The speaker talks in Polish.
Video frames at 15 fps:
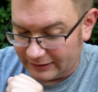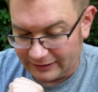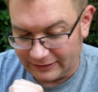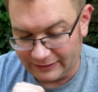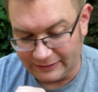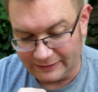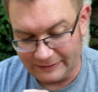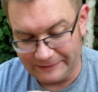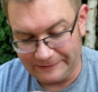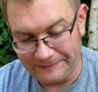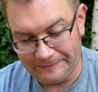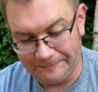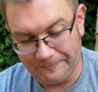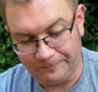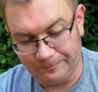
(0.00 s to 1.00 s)

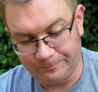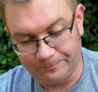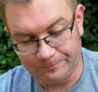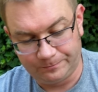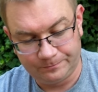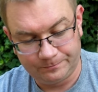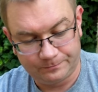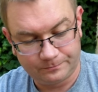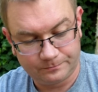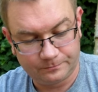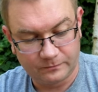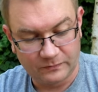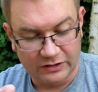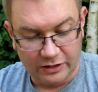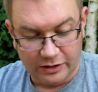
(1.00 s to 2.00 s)
Ehm...
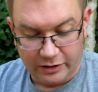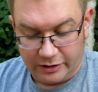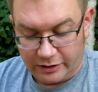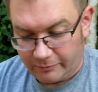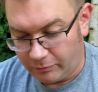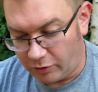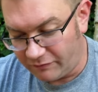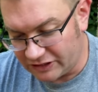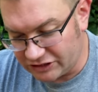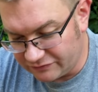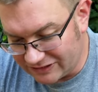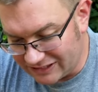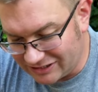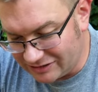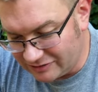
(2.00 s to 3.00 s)
Browar się
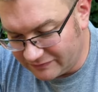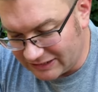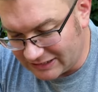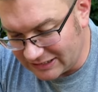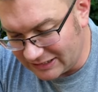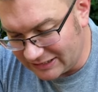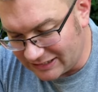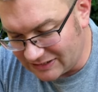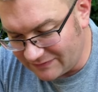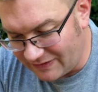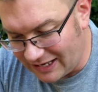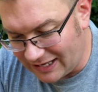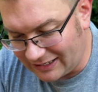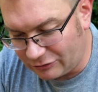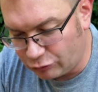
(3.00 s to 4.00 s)
w, zas w zasadzie
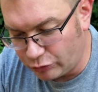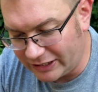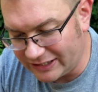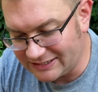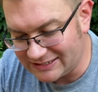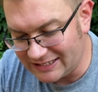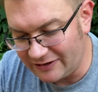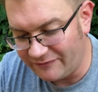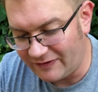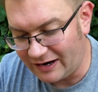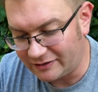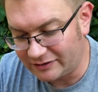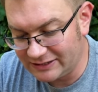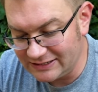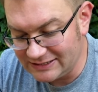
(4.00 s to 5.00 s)
nazywa Crooked Stave
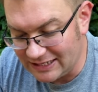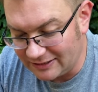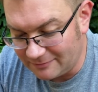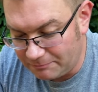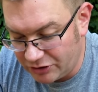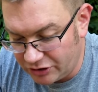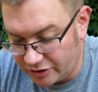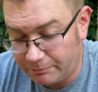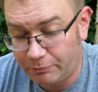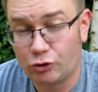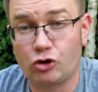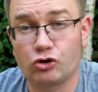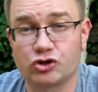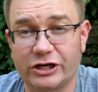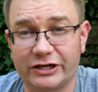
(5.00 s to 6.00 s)
Artisan Beer
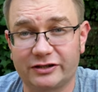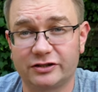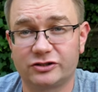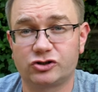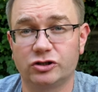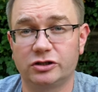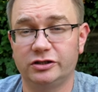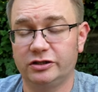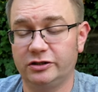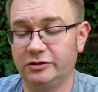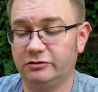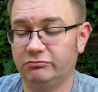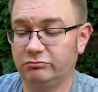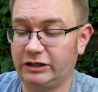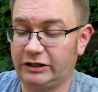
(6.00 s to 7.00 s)
Project,
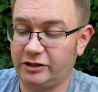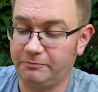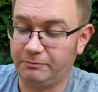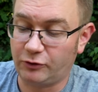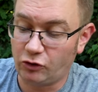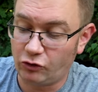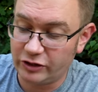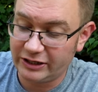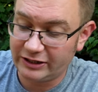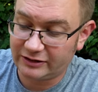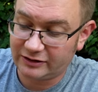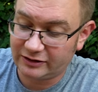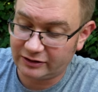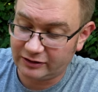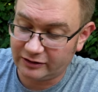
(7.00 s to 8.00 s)
czyli taki
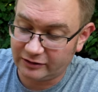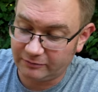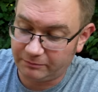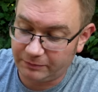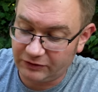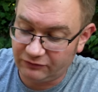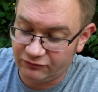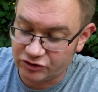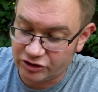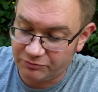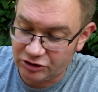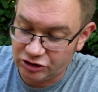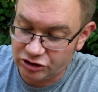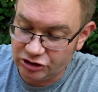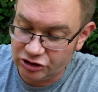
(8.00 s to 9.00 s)
projekt y, piw
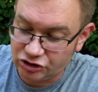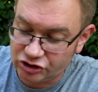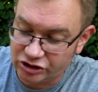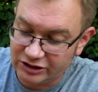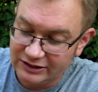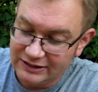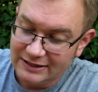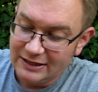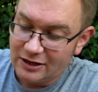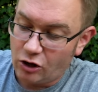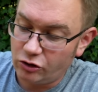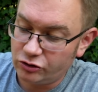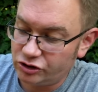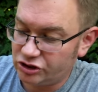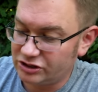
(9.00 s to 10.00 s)
rzemieślniczych.
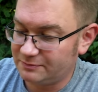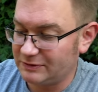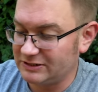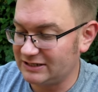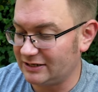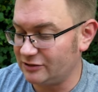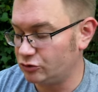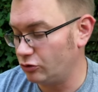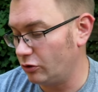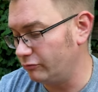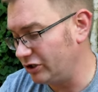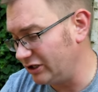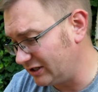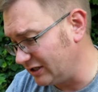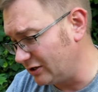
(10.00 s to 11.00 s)
Oni się specjalizują
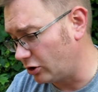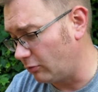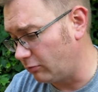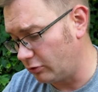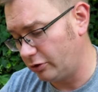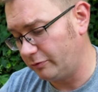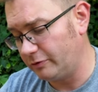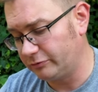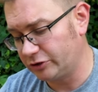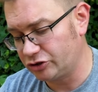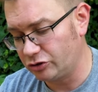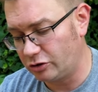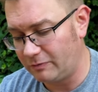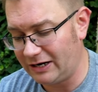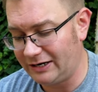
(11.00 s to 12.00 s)
nie tylko, bo robią też
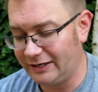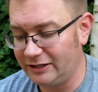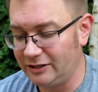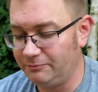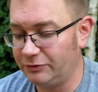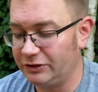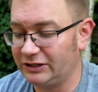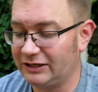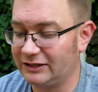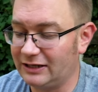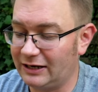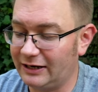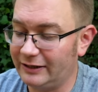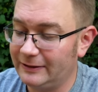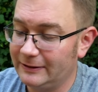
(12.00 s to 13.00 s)
normalne ipy i tak
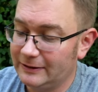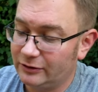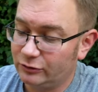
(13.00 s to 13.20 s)
dalej.